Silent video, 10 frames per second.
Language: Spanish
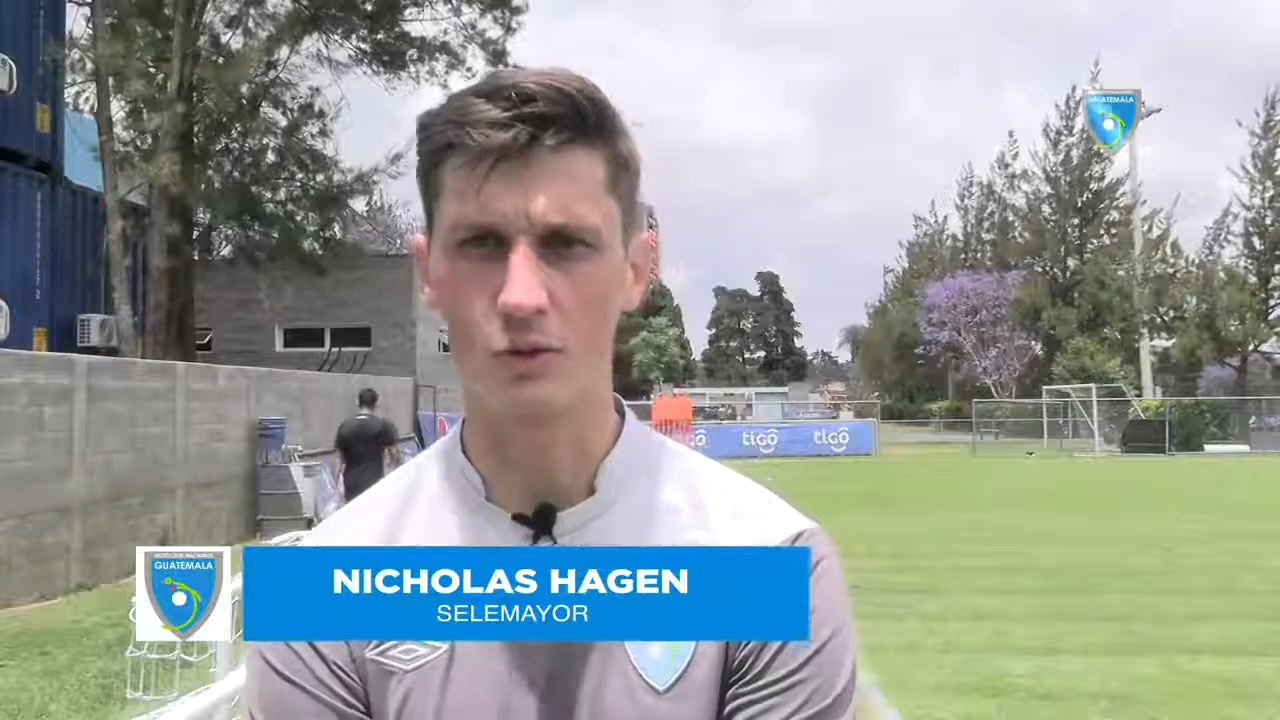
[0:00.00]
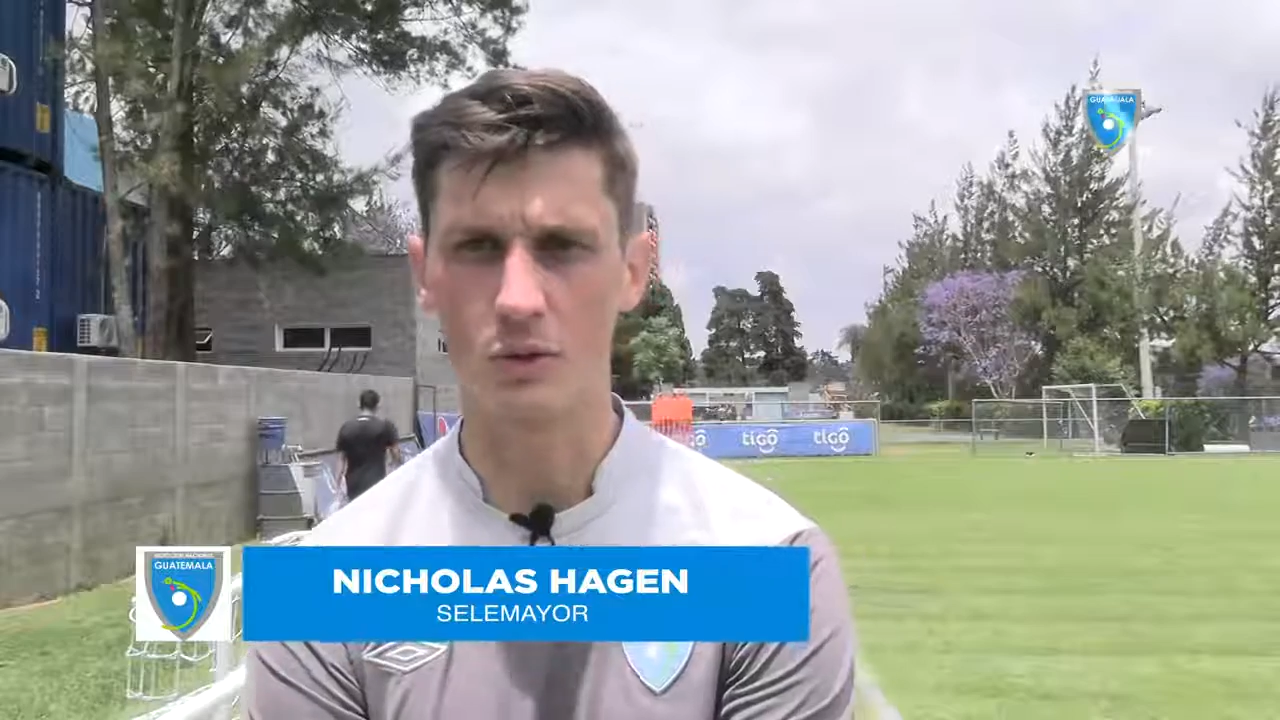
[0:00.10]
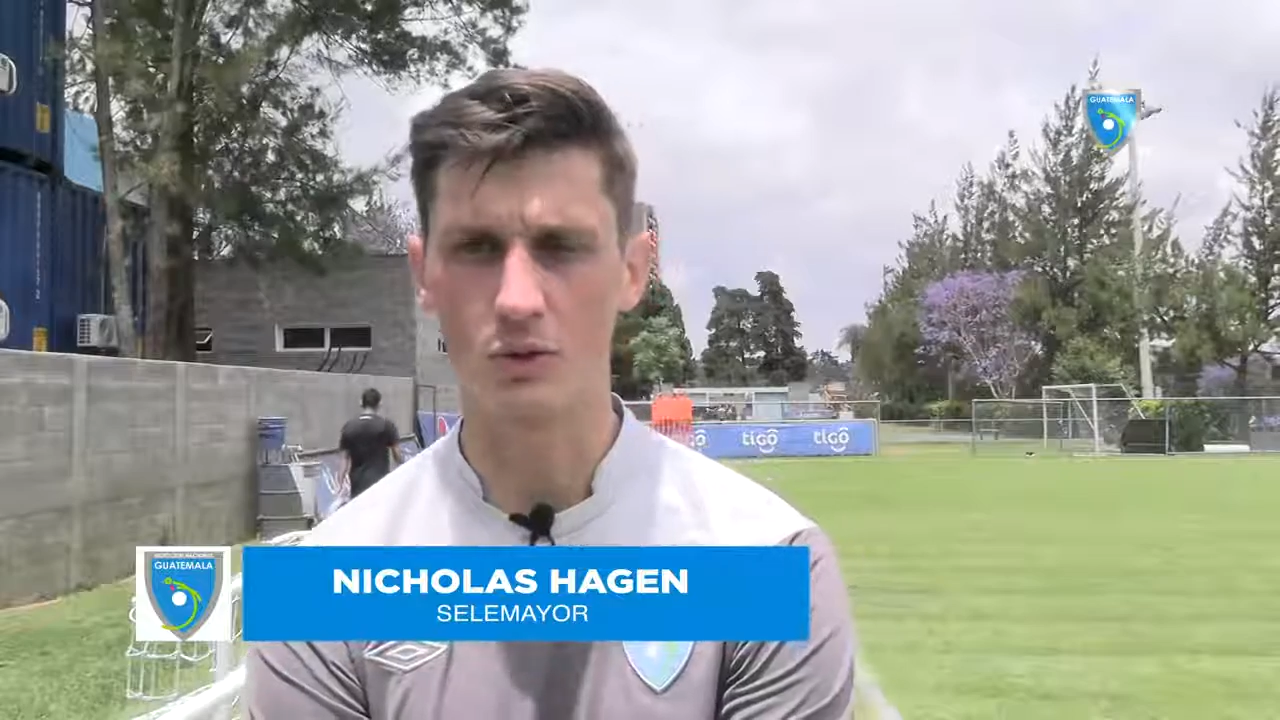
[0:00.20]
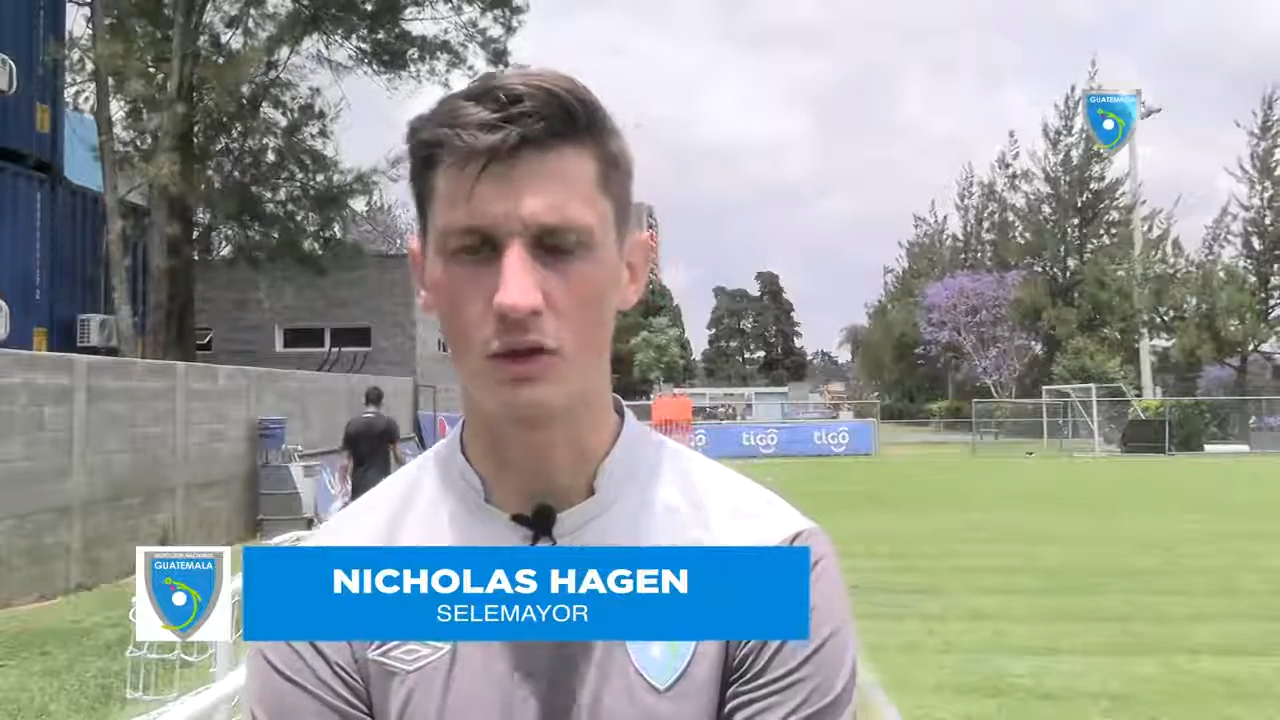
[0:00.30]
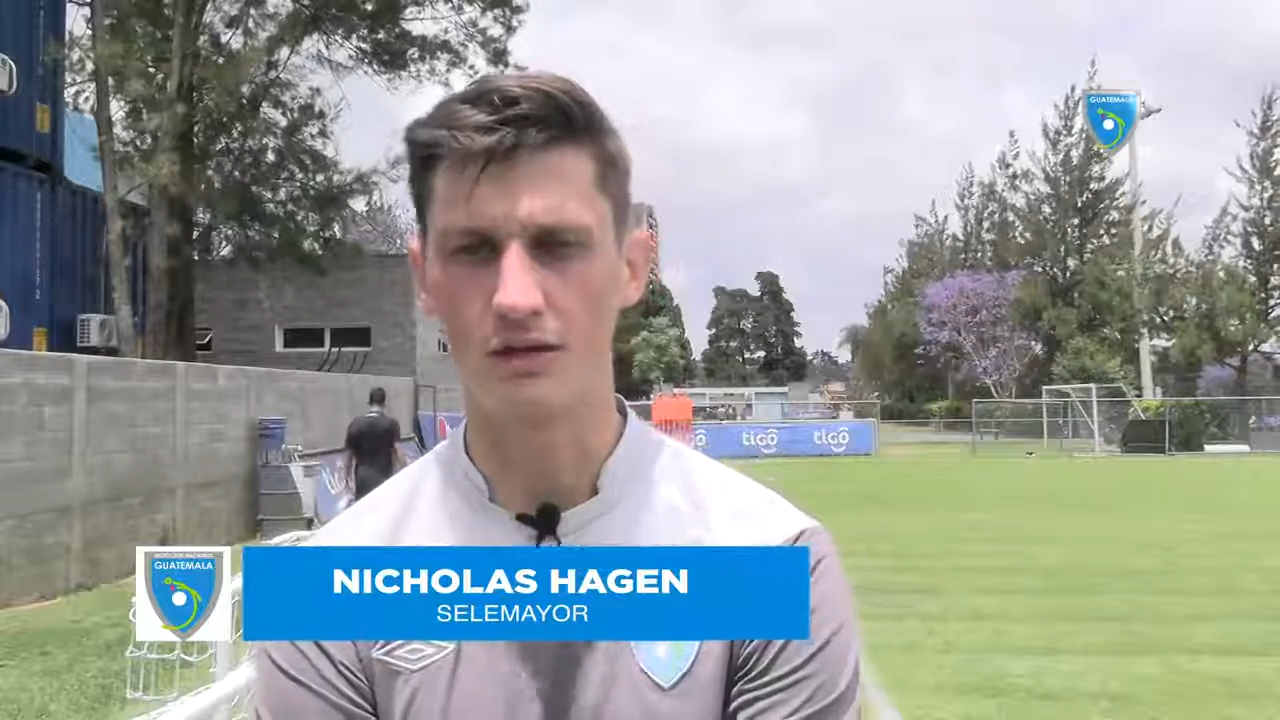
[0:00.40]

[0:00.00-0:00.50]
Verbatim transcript: que tomar con toda